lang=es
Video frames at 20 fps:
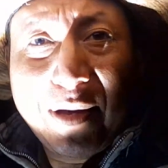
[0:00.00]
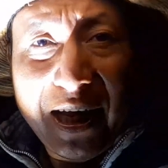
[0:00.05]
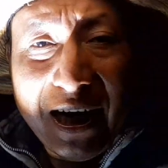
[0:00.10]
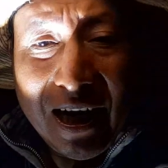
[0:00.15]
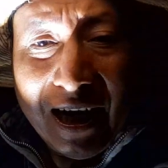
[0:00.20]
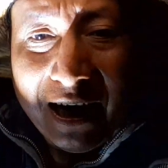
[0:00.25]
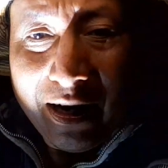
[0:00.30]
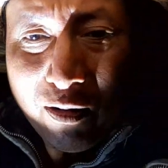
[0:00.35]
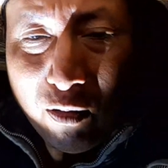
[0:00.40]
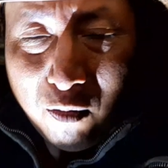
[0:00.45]

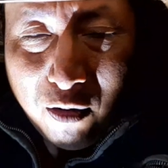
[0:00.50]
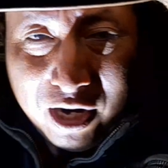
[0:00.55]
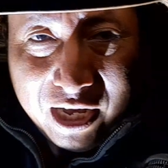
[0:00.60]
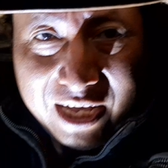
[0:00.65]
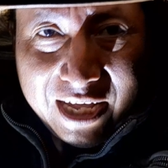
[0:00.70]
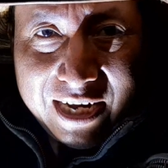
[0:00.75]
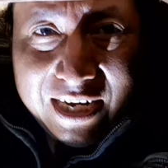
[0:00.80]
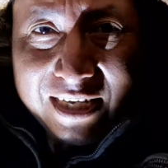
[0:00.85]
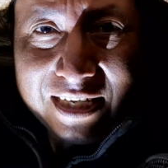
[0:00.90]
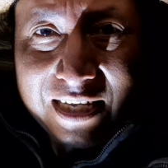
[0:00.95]
ver
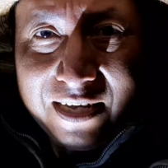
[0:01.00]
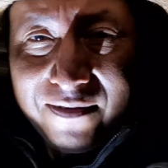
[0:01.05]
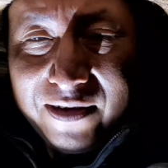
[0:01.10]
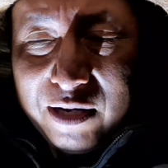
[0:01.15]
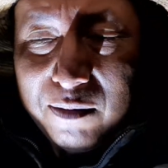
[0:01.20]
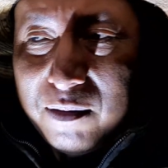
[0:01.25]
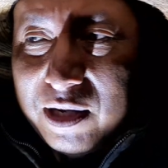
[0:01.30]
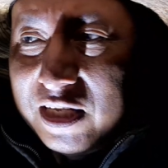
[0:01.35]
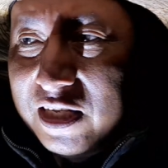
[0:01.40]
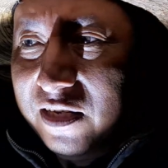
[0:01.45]
o quieren
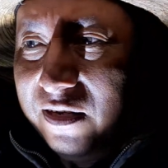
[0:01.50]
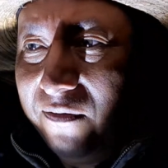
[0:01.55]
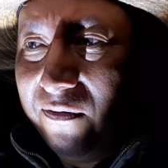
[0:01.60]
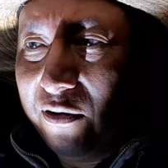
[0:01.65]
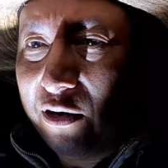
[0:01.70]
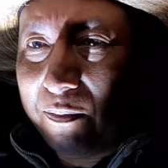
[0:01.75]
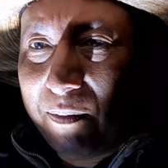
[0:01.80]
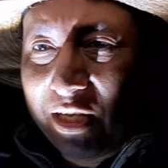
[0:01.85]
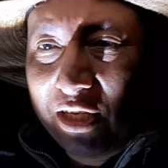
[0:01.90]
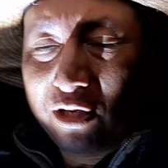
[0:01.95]
saber más
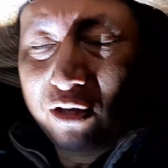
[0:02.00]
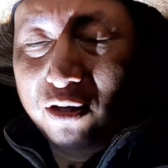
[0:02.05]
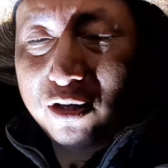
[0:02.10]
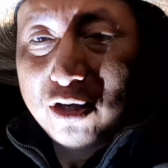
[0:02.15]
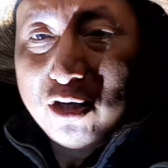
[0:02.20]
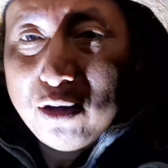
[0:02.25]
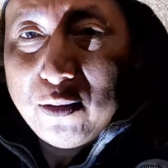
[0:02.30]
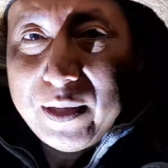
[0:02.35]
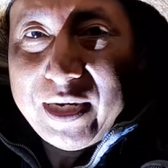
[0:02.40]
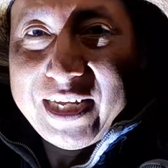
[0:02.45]

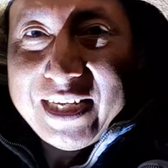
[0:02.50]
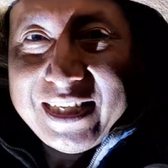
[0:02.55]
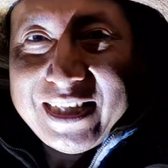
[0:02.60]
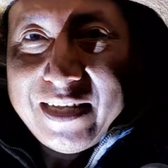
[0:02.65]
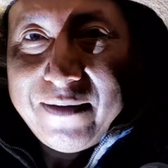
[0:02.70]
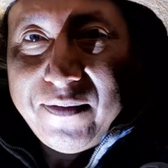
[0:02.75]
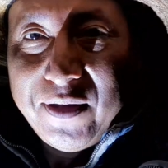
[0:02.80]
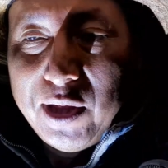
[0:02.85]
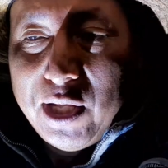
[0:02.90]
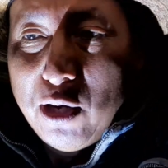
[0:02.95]
información sobre
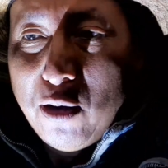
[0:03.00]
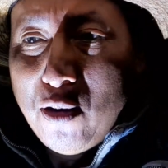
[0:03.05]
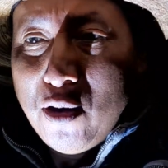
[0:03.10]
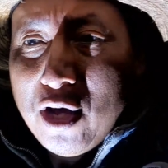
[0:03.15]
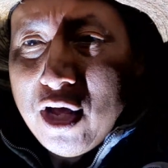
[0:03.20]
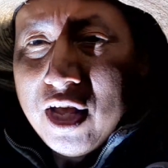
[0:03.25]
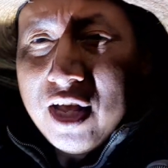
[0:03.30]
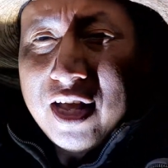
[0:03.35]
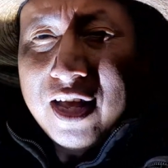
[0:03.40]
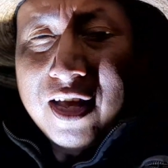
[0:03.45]
este
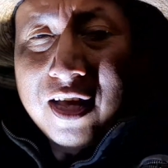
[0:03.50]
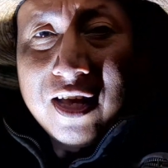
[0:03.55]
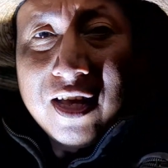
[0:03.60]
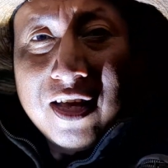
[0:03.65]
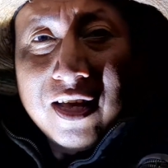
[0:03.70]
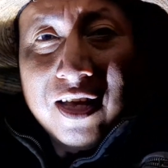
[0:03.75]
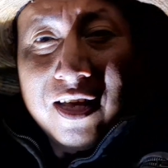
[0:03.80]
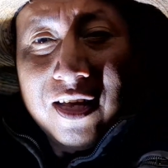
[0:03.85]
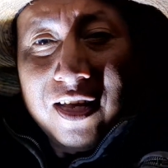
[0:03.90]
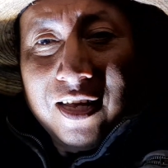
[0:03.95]
video,
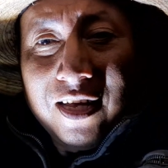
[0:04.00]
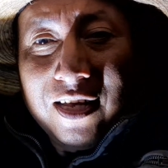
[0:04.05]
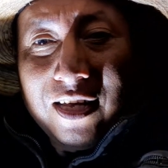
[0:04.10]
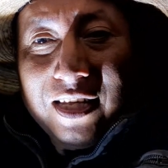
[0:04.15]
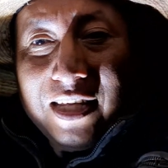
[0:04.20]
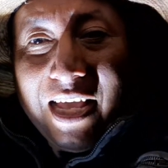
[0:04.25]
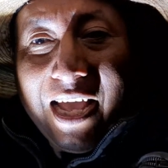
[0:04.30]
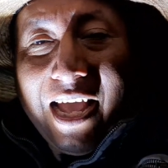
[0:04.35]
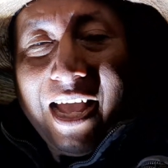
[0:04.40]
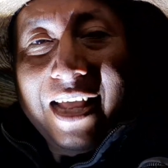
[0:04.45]

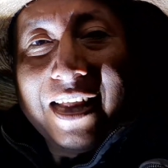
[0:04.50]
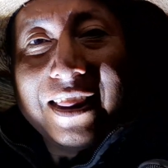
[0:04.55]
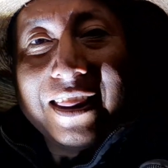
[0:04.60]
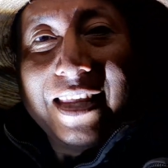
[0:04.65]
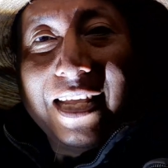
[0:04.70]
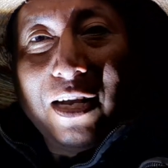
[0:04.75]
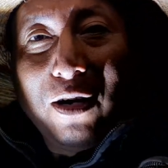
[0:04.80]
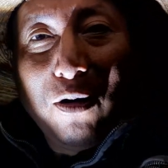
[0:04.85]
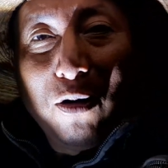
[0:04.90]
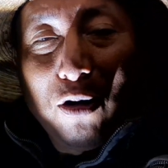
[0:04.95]

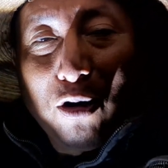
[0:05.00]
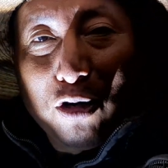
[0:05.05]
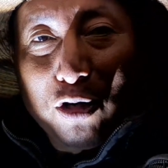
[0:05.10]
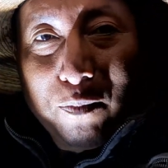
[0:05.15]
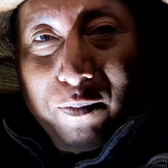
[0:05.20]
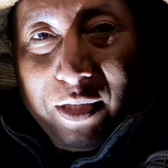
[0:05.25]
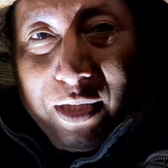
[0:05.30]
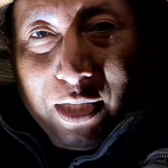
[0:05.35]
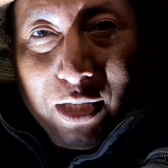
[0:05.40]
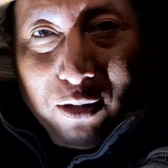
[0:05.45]
ya tengo
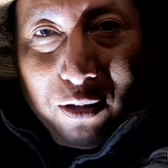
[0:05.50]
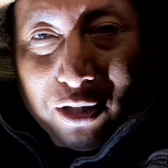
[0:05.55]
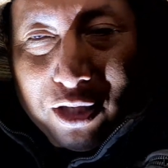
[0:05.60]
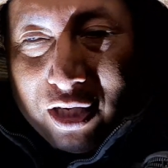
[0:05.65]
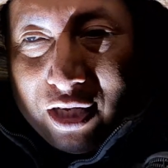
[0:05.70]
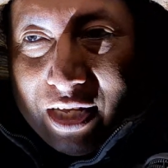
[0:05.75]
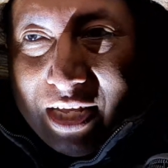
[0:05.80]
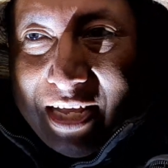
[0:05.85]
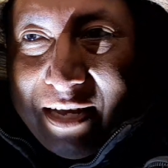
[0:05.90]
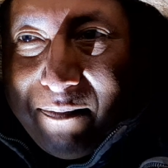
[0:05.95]
los
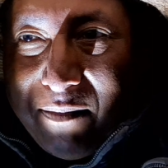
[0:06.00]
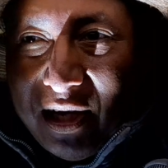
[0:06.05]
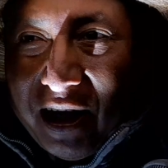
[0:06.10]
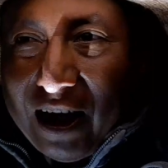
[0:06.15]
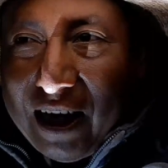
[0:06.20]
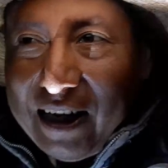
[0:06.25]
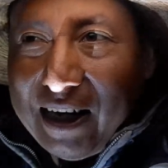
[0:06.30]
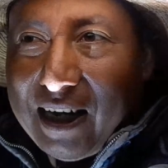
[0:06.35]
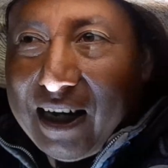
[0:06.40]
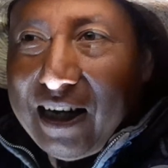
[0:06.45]
videos en
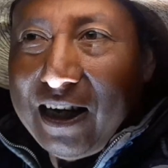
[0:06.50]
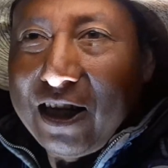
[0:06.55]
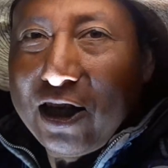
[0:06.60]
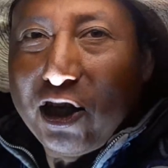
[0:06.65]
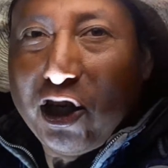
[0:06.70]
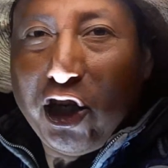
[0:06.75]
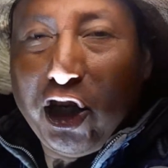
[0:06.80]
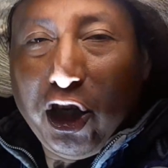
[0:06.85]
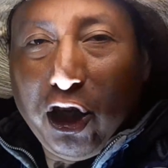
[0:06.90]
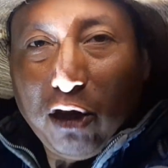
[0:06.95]
mi
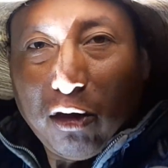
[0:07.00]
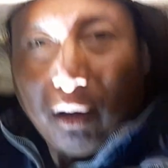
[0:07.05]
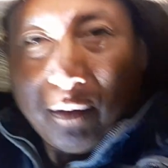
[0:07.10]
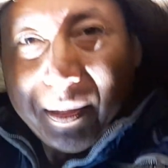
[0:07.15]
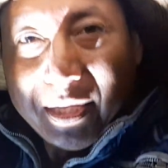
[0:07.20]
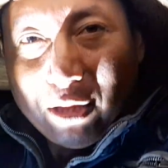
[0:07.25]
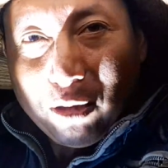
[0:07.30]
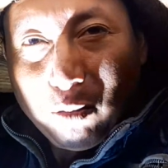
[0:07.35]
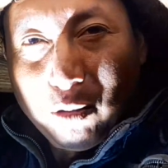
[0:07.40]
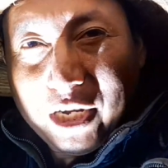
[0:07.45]
canal Chinto
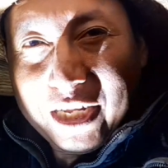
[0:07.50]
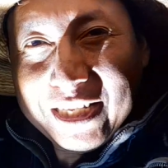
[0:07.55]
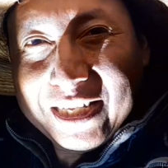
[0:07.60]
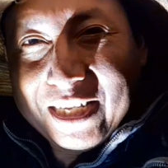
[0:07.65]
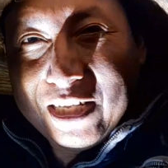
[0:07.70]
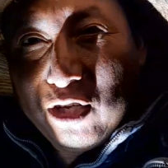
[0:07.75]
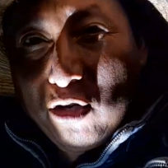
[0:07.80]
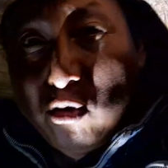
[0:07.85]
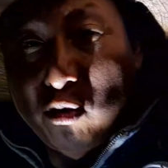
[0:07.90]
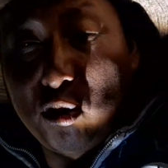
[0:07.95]

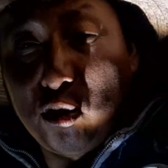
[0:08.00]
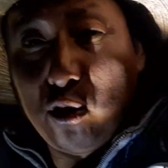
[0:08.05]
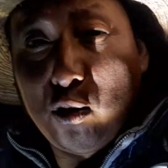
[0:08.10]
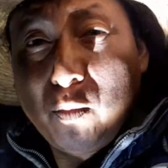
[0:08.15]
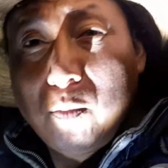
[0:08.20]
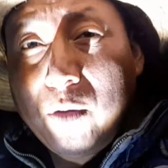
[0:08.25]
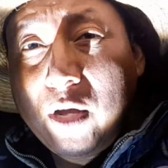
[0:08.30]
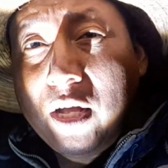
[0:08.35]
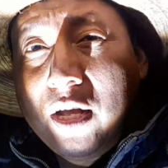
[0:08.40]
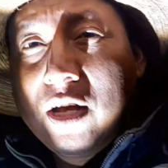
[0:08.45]
Aventuras en
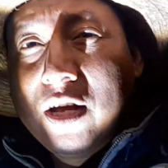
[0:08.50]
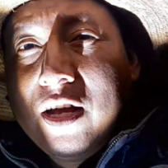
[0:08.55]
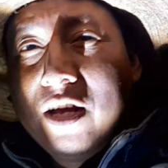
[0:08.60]
YouTube.